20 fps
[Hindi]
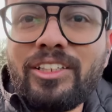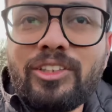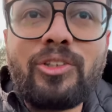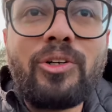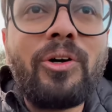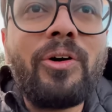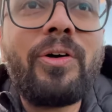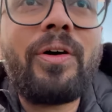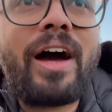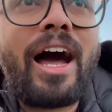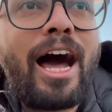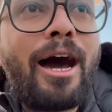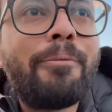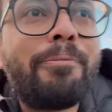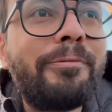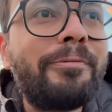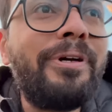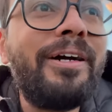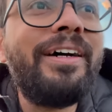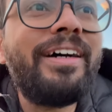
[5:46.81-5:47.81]
तो आप
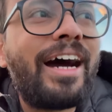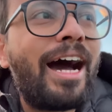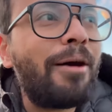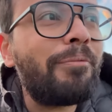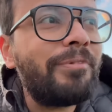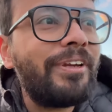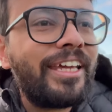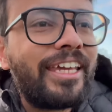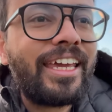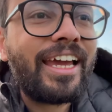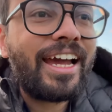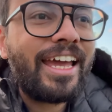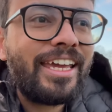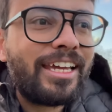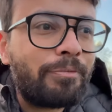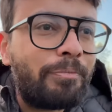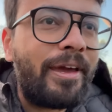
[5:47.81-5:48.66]
आपने क्या एक